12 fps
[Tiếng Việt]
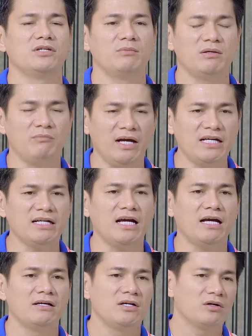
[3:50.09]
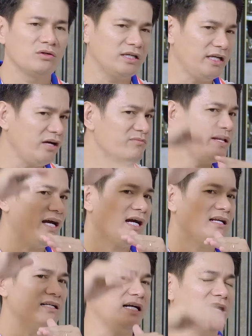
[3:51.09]
thì mới may ra có thể kéo
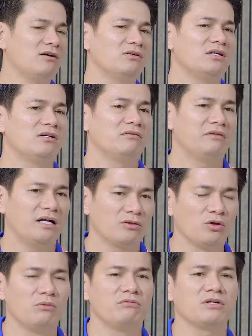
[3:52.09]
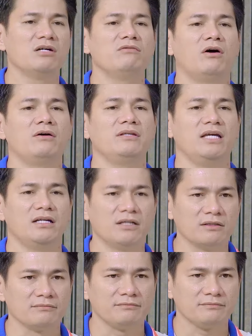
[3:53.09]
pH lên cao và tôm cứng vỏ nhanh hơn.